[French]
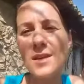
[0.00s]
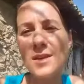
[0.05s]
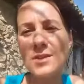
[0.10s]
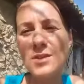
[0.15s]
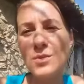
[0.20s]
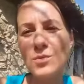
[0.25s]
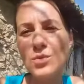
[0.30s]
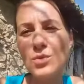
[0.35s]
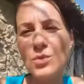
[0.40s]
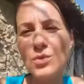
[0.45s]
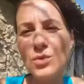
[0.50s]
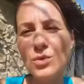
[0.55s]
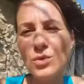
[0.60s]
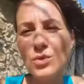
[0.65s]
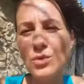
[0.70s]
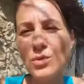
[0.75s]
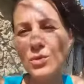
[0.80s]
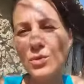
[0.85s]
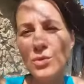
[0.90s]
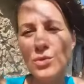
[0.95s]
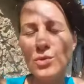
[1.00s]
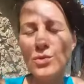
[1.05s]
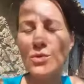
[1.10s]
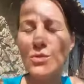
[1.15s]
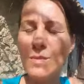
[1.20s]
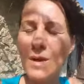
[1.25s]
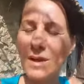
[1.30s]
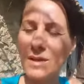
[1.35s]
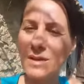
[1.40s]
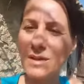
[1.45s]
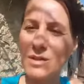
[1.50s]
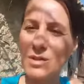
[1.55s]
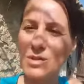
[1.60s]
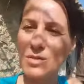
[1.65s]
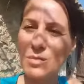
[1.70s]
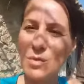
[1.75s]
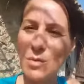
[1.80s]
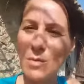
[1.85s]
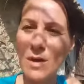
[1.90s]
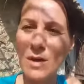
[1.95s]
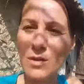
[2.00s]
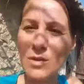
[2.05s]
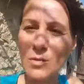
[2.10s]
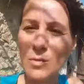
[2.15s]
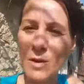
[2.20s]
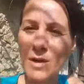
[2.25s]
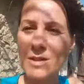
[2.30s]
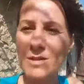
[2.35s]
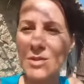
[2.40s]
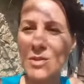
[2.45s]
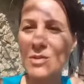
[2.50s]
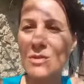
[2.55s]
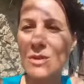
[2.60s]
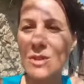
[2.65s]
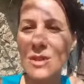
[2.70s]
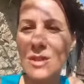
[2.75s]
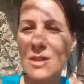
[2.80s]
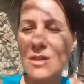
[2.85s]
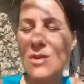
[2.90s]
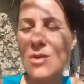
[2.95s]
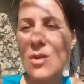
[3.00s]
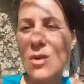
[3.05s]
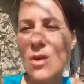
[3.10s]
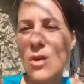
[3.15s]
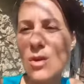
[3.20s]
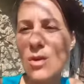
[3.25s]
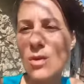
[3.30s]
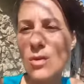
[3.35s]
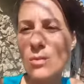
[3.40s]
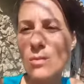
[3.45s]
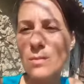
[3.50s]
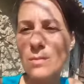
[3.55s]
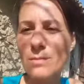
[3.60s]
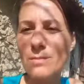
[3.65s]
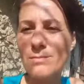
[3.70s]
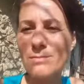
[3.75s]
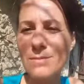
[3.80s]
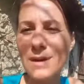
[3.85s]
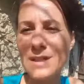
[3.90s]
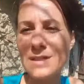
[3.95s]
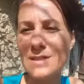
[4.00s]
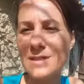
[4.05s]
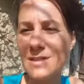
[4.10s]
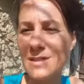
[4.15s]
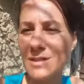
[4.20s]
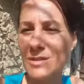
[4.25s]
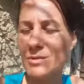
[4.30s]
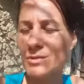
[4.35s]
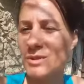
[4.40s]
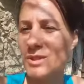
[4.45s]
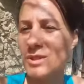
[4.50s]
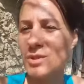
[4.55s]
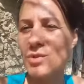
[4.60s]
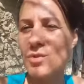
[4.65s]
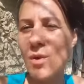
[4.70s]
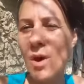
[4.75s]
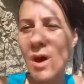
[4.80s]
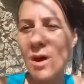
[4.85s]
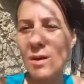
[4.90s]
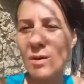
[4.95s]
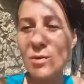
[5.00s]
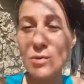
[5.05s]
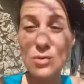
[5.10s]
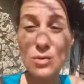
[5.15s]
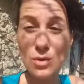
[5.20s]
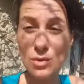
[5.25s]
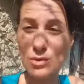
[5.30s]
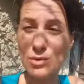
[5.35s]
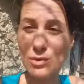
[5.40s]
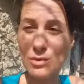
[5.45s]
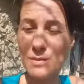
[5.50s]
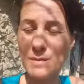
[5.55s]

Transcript: J'ai beaucoup de, demandes en ce moment de personnes qui ont euh, passé une histoire lourde